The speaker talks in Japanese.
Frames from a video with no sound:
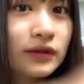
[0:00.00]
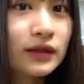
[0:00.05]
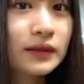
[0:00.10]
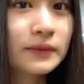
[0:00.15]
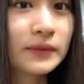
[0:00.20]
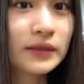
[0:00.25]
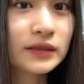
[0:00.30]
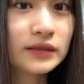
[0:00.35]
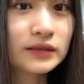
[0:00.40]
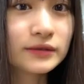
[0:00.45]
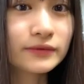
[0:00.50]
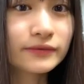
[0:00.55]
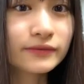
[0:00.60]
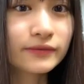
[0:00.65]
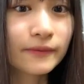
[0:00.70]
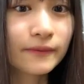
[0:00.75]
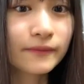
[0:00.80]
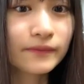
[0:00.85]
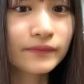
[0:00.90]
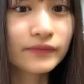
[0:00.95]
います
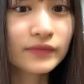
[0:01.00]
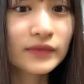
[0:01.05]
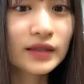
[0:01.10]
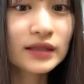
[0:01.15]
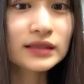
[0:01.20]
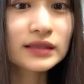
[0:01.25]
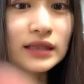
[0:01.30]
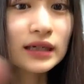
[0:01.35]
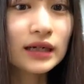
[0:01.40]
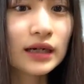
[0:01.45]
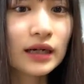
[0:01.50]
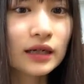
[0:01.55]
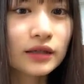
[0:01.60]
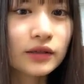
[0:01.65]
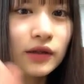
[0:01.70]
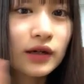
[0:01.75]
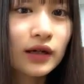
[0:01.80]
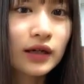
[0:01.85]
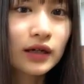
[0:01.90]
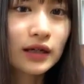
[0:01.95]
てっちゃん
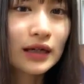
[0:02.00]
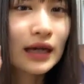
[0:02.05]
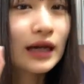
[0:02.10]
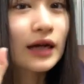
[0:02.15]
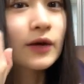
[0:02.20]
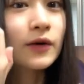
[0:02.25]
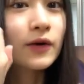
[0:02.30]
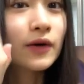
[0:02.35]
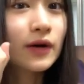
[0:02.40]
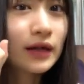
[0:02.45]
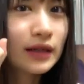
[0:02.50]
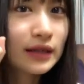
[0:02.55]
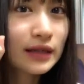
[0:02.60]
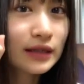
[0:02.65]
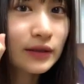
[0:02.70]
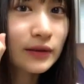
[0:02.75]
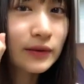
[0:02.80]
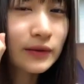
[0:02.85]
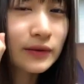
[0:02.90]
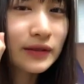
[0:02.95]
ハート100個ありが
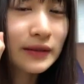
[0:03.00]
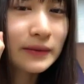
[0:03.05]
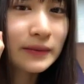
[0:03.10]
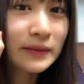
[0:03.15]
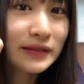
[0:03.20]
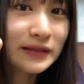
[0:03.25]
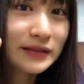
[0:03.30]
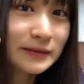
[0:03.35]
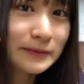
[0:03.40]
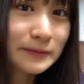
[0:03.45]
とうございます